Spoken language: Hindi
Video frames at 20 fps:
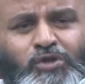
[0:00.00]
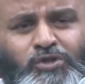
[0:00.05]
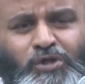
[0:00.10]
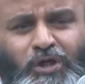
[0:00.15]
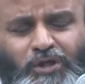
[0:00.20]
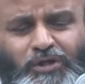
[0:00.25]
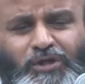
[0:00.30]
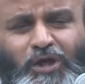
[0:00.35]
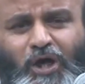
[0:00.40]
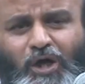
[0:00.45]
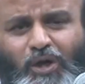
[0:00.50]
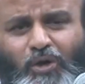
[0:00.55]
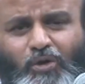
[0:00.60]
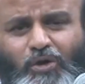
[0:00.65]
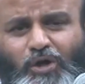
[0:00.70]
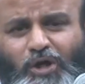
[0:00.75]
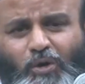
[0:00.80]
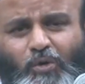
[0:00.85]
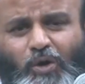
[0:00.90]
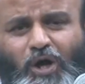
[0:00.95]
सरदार
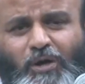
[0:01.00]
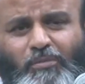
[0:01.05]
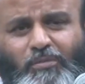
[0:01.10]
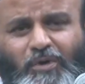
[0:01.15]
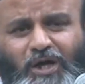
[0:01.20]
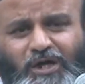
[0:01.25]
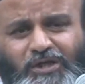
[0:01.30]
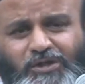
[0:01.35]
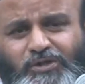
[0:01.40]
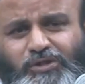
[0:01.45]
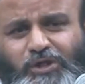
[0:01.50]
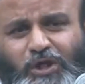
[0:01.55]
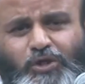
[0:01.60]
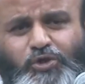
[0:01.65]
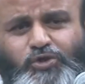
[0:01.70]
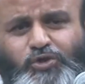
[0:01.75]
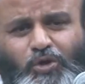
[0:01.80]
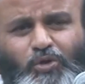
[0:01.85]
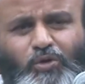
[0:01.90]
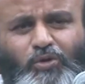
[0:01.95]
और नवाब आज
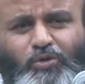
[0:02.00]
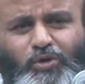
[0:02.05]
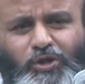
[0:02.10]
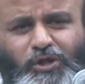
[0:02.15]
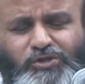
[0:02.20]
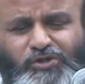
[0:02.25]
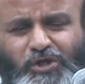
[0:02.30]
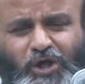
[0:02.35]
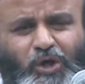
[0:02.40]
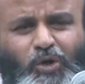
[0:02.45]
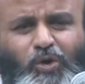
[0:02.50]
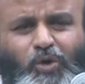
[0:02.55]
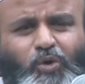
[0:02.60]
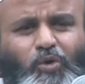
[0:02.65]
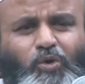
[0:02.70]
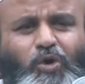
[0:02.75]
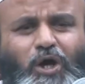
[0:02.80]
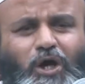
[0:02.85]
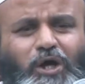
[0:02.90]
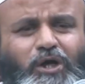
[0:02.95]
दर्जनों या
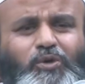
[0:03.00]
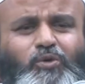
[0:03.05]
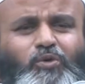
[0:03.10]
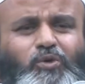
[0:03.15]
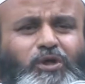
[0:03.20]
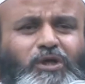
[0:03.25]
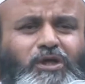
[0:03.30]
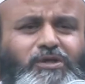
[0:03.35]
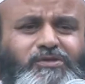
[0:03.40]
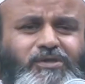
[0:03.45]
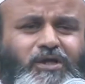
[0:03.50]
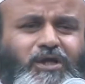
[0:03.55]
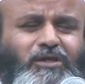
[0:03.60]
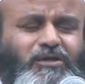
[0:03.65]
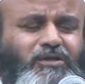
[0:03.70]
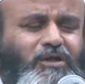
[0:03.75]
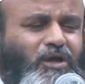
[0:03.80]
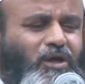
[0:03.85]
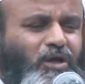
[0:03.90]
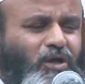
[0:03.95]
सैकड़ों गाड़ियों के
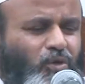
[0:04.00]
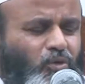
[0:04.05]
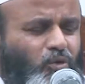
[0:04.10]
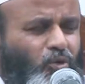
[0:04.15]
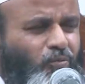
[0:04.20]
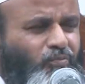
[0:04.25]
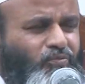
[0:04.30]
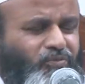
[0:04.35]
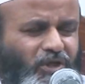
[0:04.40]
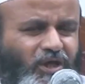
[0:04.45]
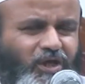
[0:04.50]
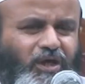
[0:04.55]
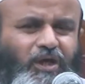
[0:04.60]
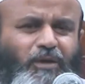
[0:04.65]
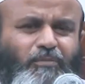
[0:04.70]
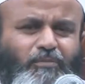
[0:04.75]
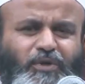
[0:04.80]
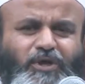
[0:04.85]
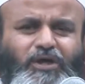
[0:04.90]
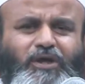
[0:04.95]
साथ घूमते
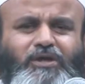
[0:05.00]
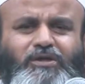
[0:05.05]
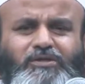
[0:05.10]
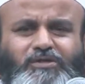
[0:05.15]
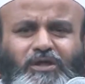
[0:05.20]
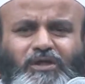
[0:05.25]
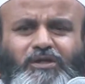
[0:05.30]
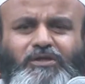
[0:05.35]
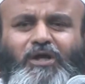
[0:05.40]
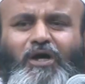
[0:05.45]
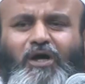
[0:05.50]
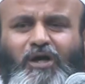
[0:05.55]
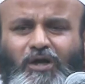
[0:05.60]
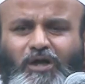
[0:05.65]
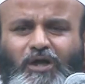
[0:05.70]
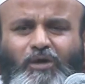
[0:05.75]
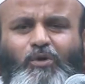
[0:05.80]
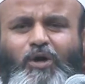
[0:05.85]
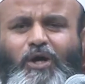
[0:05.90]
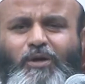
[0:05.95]
हैं मीर
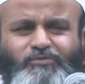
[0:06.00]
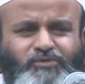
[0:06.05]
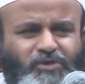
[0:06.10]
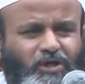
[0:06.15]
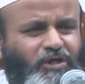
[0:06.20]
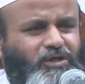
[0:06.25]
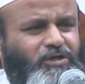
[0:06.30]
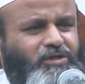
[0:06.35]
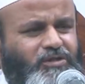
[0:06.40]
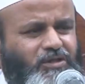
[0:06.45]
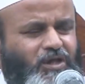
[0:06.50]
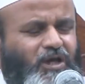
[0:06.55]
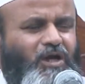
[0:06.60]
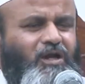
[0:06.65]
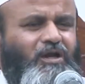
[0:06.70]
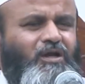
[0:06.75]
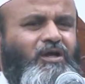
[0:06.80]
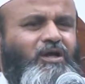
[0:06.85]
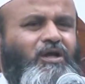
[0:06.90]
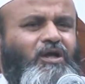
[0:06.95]
सरदार नवाब
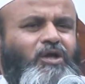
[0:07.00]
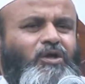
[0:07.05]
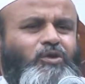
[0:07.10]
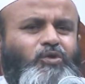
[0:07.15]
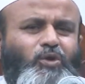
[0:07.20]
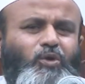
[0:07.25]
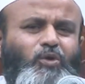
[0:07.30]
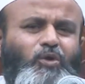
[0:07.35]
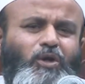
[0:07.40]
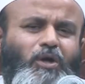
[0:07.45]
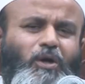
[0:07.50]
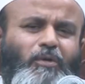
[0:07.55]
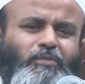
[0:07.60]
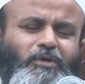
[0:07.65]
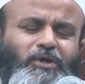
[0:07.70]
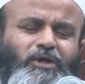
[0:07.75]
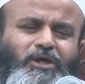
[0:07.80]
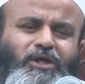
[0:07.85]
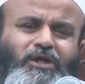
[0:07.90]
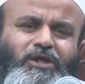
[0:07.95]
जागीरदार तो इन्होंने
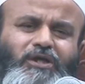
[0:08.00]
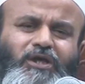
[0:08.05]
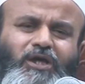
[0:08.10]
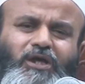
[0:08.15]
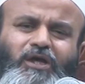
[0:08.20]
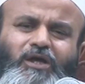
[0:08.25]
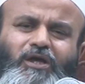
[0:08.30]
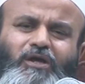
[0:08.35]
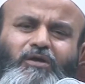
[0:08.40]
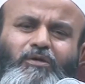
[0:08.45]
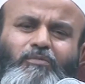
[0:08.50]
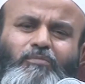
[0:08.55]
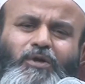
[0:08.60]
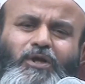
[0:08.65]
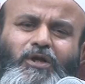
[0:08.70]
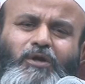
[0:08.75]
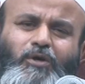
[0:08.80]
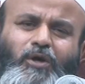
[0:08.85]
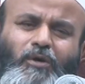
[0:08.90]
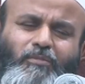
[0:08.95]
अभी इनके
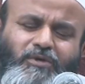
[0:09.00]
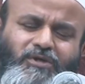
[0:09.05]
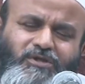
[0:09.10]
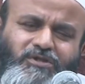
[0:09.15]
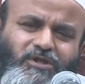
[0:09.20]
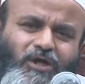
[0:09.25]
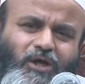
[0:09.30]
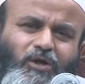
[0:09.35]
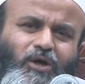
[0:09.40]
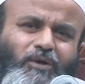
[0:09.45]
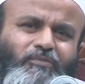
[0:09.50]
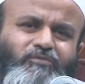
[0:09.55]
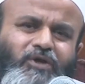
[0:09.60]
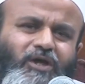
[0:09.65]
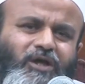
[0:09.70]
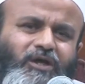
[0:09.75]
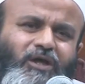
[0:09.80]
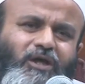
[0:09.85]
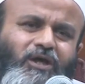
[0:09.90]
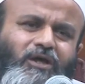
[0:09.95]
पर कब्रिस्तान आप
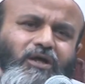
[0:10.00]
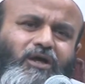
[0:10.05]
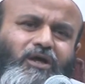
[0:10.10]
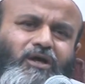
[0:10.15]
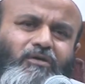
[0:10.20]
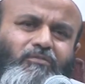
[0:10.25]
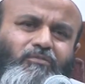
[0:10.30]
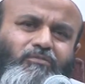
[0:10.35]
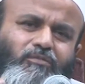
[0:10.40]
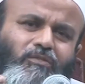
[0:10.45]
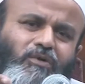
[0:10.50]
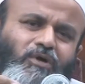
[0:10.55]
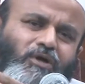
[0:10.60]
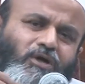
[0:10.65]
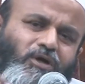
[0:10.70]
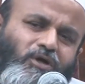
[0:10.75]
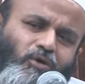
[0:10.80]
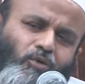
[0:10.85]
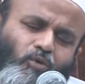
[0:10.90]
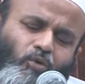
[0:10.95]
देखें यहाँ
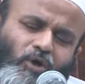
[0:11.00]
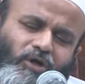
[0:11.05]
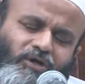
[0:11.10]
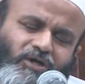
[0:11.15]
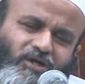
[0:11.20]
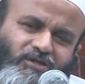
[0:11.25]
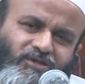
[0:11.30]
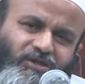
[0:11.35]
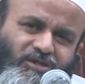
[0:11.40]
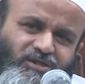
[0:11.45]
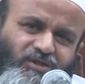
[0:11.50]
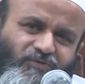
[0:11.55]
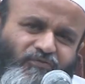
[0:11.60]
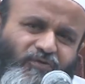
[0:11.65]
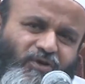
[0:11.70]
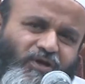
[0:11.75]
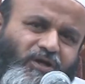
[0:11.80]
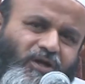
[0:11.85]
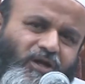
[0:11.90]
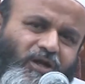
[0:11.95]
कोयटा से
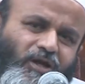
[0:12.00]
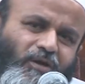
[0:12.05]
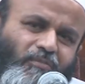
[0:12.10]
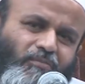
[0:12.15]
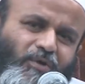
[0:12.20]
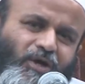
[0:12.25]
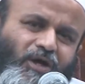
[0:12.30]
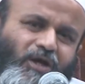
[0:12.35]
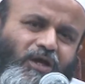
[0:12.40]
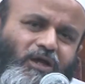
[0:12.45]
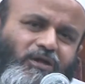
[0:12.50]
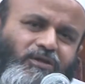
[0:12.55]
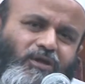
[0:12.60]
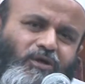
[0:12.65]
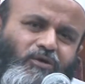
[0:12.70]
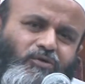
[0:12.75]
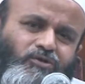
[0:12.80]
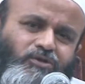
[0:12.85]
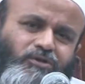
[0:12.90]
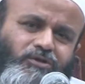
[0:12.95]
सफ़र करें बेला
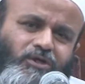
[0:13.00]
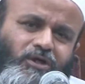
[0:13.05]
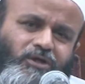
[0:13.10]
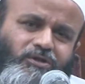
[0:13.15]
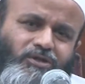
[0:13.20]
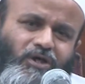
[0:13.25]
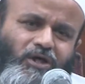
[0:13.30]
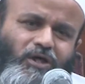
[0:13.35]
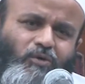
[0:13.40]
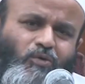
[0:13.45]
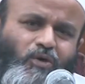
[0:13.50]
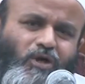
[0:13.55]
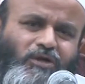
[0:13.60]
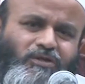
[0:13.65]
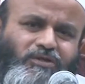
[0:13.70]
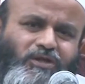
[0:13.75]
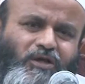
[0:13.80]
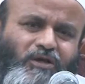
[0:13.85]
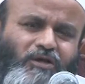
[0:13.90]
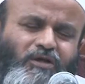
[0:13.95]
तक जा, जाएँ वहाँ
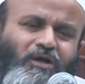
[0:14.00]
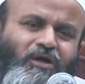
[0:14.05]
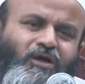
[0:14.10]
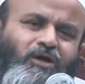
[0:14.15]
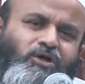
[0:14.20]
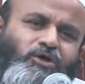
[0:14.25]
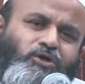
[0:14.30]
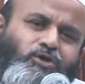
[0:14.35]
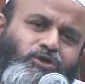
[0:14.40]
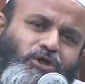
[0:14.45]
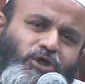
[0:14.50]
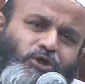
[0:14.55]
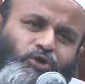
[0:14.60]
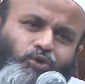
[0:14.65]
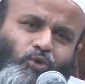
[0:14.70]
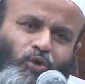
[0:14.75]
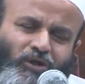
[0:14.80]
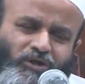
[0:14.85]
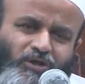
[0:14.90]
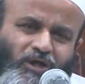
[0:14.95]
तक या
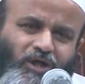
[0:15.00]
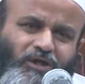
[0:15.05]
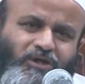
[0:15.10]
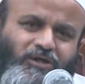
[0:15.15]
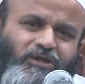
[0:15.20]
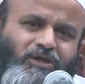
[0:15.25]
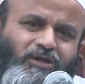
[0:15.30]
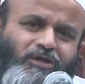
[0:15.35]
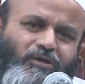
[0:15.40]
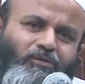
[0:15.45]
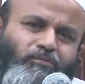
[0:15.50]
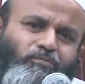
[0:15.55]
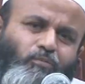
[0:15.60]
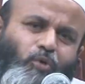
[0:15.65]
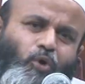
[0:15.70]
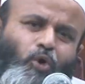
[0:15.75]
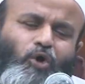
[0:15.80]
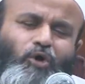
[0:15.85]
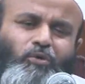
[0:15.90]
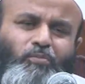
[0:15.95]
शहदा की
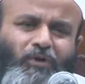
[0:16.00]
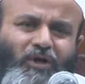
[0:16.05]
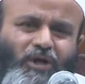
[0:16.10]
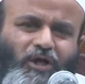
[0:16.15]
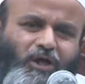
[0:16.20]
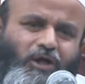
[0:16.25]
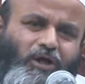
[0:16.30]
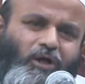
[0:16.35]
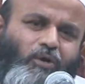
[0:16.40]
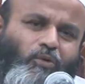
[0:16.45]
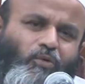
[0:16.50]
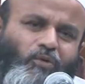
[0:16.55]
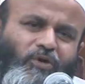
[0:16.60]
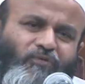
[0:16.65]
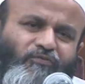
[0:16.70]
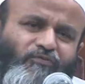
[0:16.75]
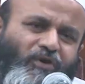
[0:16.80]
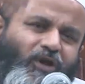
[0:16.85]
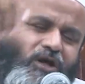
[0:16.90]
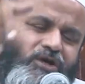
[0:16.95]
बोर्ड भी लगे हुए
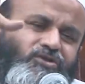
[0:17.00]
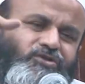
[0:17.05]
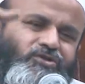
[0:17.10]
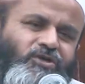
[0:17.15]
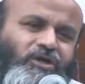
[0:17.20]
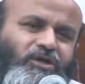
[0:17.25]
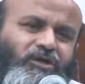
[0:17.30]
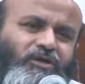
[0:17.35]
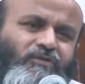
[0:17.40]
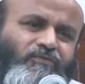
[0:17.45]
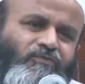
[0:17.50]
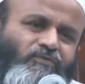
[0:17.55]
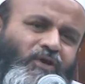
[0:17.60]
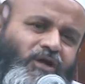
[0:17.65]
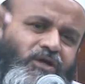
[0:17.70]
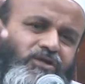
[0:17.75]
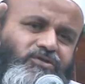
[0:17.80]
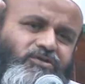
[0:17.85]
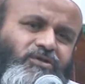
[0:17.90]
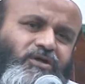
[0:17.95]
हैं फ़िलहाल शहीद
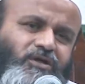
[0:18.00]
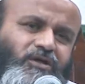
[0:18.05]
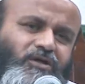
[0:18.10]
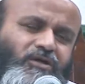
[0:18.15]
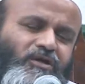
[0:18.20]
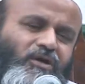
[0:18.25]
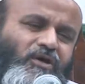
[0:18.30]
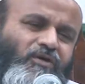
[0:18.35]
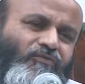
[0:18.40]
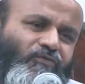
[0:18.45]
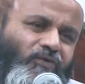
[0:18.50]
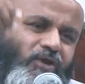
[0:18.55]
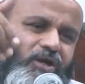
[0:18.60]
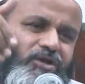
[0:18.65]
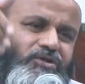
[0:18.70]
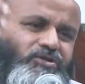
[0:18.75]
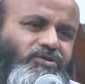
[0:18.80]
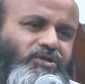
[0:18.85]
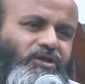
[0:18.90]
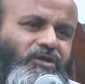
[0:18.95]
फ़िलहाल शहीद
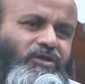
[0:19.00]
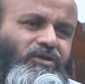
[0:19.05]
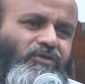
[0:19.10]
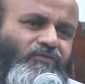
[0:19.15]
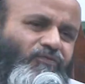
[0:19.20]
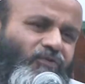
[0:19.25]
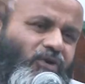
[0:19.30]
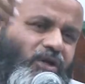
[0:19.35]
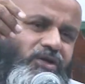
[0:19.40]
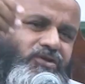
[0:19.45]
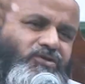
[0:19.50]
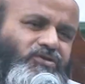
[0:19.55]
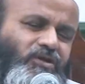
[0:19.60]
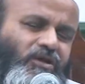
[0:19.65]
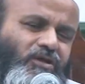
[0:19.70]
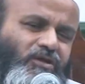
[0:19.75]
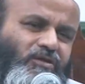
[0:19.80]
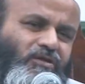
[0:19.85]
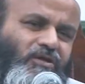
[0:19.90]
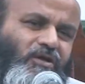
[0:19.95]
फ़िलहाल शहीद फ़िलहाल
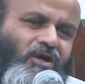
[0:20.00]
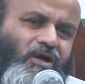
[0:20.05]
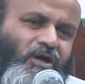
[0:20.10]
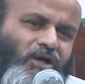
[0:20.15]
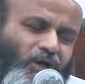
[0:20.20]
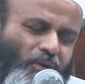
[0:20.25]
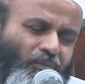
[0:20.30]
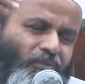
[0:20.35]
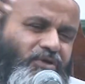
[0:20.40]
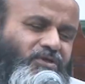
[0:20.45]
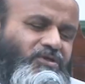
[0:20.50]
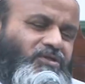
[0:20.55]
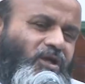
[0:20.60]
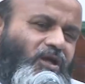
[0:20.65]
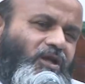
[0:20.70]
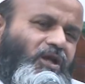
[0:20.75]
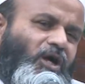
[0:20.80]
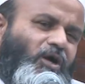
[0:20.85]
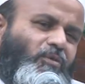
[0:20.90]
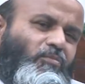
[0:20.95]
शहीद
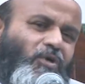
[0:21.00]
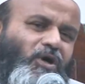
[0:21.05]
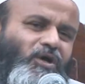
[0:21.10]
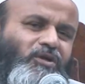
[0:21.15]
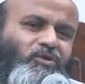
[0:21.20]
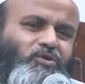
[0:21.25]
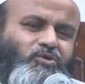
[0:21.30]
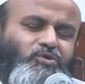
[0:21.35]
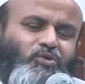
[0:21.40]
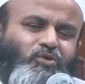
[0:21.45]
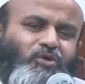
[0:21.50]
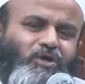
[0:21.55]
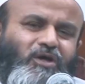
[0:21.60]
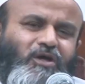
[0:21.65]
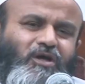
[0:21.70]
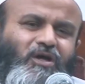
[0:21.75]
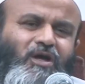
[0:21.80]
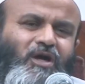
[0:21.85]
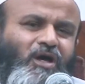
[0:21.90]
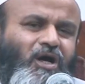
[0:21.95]
कब्रिस्तान आबाद हो चुके
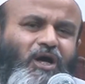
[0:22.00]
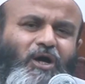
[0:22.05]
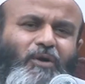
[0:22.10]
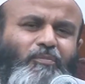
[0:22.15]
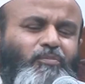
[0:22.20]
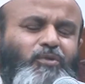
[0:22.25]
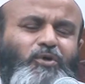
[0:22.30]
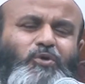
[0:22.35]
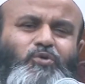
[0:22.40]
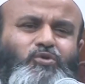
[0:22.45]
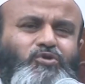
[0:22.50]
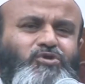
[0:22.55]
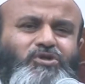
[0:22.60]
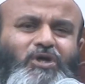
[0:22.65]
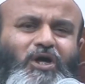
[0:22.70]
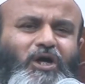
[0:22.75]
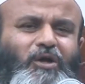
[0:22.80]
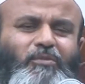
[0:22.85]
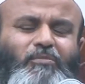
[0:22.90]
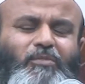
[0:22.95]
हैं अब भी
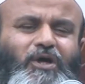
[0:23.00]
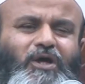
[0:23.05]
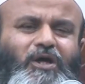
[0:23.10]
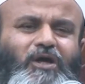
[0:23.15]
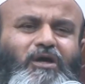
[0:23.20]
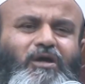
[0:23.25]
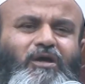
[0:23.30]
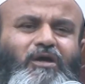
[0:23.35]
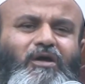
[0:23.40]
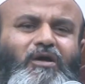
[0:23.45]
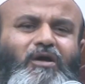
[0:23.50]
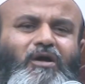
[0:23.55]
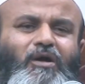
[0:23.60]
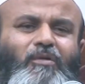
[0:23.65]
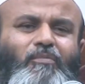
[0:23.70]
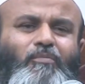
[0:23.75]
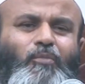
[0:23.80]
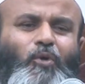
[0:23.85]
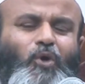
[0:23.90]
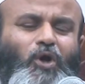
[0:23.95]
खुशदार में
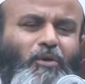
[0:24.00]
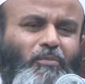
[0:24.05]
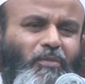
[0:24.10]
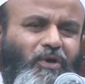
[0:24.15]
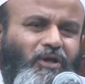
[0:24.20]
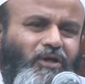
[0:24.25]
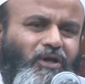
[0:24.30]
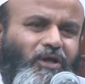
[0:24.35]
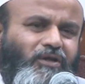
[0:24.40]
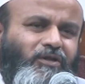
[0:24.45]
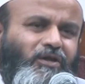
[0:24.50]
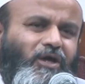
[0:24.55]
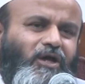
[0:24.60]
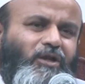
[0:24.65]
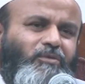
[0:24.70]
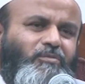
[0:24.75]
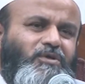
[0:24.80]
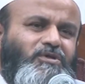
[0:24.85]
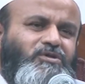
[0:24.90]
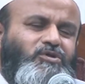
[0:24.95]
पुरमन
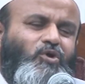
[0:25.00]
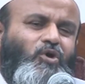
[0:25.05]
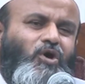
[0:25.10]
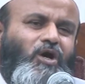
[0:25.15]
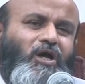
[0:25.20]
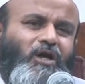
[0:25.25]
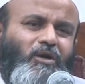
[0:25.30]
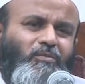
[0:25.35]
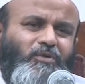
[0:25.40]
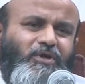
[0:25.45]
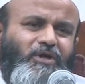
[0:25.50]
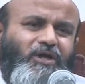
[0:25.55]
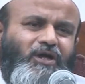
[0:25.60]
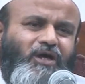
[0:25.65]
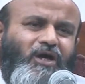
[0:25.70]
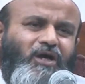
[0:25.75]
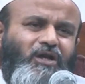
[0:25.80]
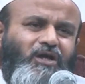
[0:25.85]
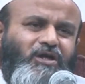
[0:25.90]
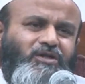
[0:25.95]
अंदाज में इसको हल भी
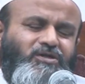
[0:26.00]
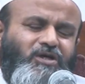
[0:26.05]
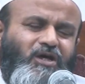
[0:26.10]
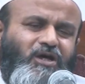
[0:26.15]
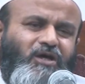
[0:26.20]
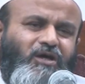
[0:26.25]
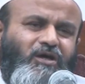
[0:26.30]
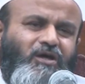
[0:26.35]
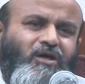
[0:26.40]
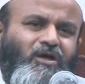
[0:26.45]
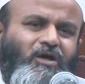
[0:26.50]
निकाला जाए